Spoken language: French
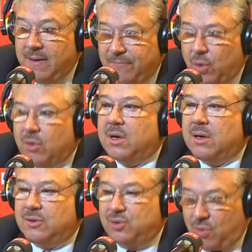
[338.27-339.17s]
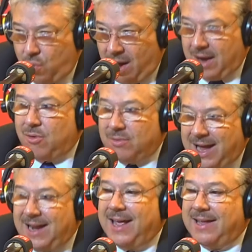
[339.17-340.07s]
Donc, je crois qu'on
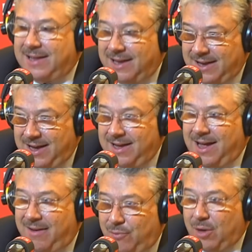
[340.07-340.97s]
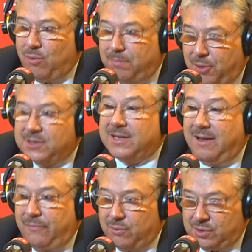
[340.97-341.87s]
a l'intérêt à avoir une poste
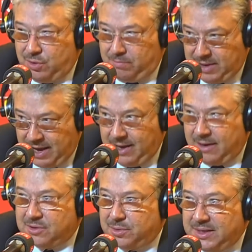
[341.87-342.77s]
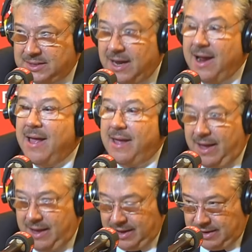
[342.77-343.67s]
qui fonctionne bien en Suisse qui fait des
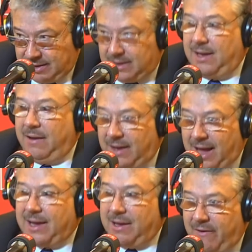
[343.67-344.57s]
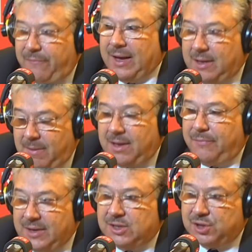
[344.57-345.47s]
bénéfices. Qui arrive à faire des bénéfices.